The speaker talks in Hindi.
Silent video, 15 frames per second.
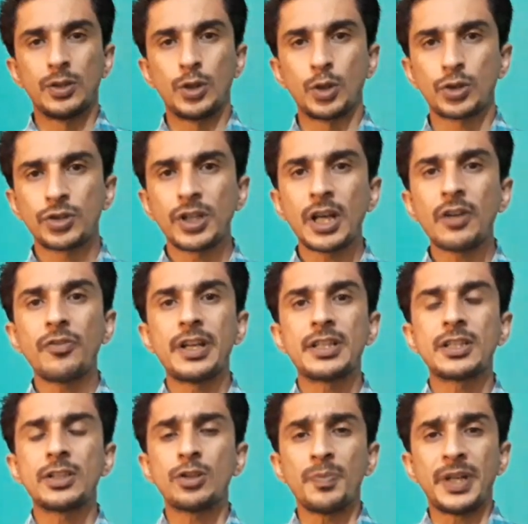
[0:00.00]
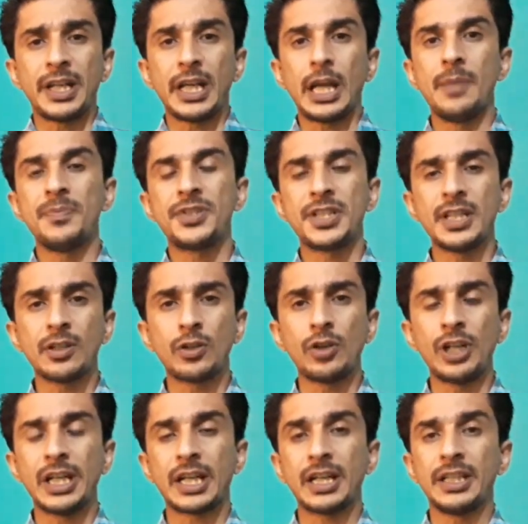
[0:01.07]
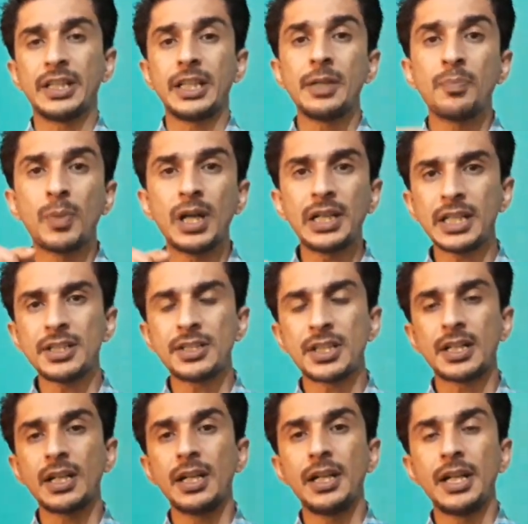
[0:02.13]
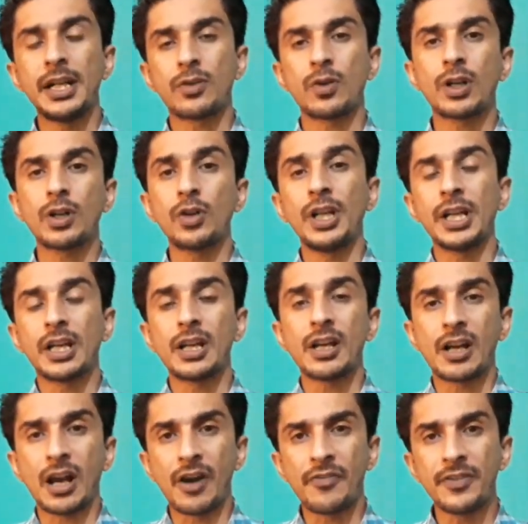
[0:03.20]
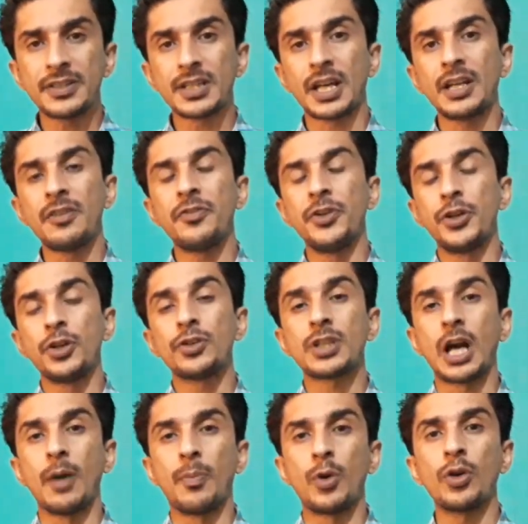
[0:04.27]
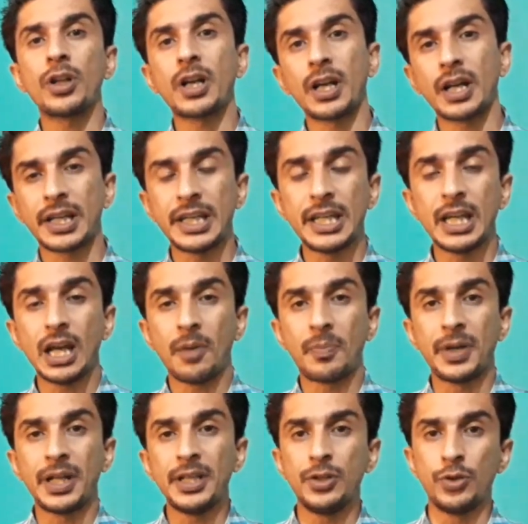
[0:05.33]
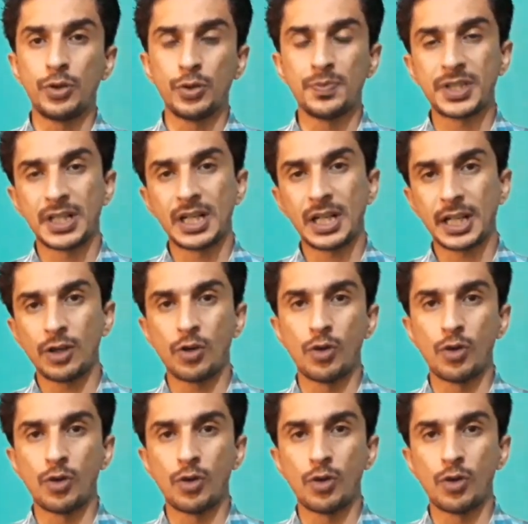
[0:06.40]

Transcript: दोस्तों यार वैसे तो मैंने एम को लेकर यानी मल्टी चैनल नेटवर्क को लेकर काफ़ी सारी वीडियोस अपलोड कर रखी हैं अपने यूट्यूब चैनल के